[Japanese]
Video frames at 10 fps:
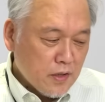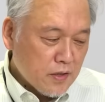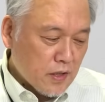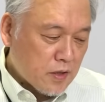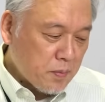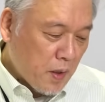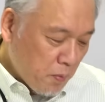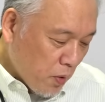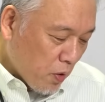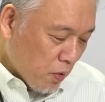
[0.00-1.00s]
説明
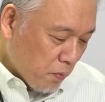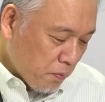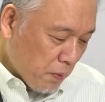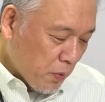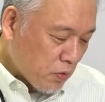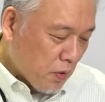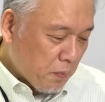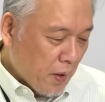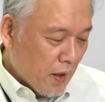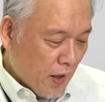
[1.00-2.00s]
も、僕は
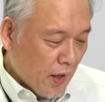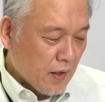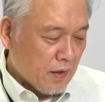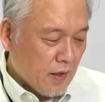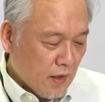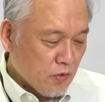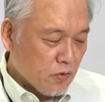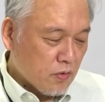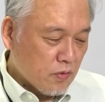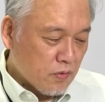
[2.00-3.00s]
はい
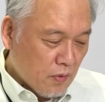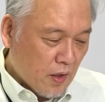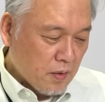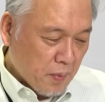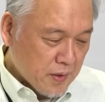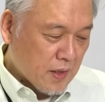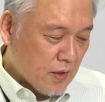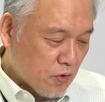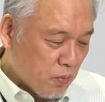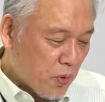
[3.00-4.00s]
分かりまし
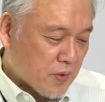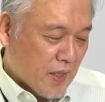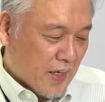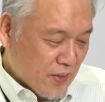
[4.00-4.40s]
たと思ったけ